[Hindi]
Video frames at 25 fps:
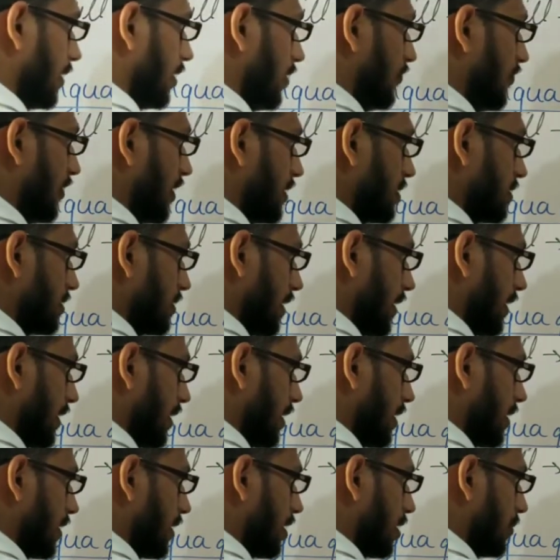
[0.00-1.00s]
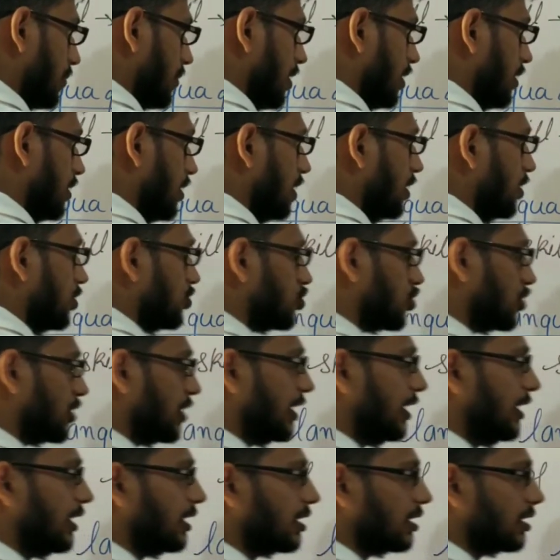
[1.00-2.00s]
इफ़ेक्ट्स क्या है अगर हम हिंदी की शॉर्ट
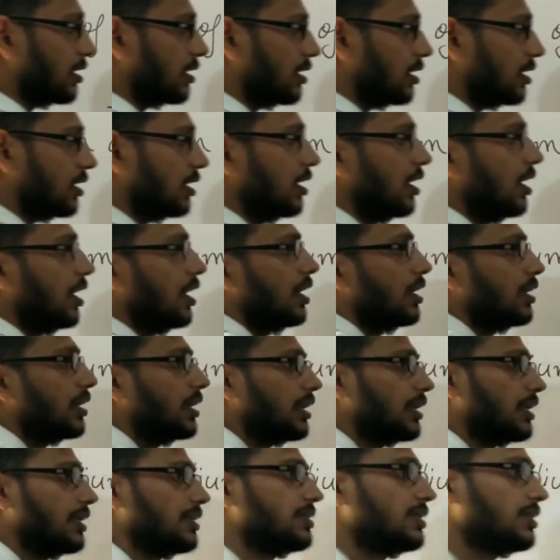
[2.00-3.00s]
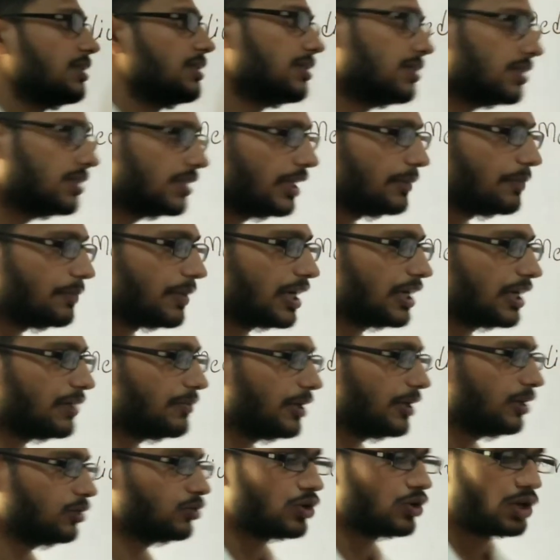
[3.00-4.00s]
हैंड करते हैं कि किसी किसी
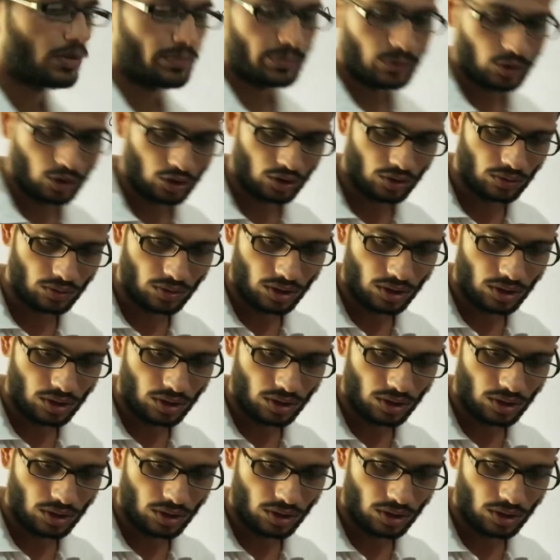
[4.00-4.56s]
डिपार्टमेंट तो हमको